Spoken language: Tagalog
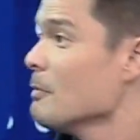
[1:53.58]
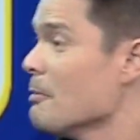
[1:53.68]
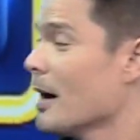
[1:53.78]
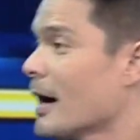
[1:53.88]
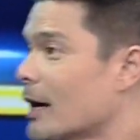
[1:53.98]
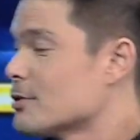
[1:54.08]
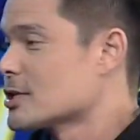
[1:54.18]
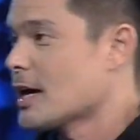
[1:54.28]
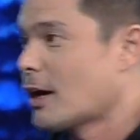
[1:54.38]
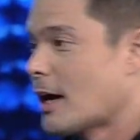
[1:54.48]
ba mga ganun
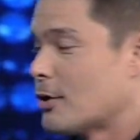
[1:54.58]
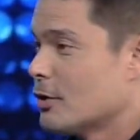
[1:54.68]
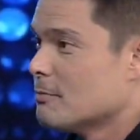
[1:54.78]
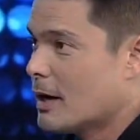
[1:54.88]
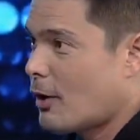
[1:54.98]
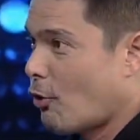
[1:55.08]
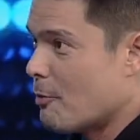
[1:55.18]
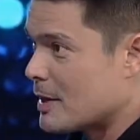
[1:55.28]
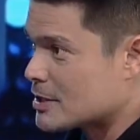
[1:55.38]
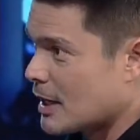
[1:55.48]
sa, ano, mga
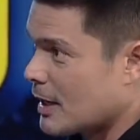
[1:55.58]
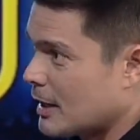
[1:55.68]
comments sa,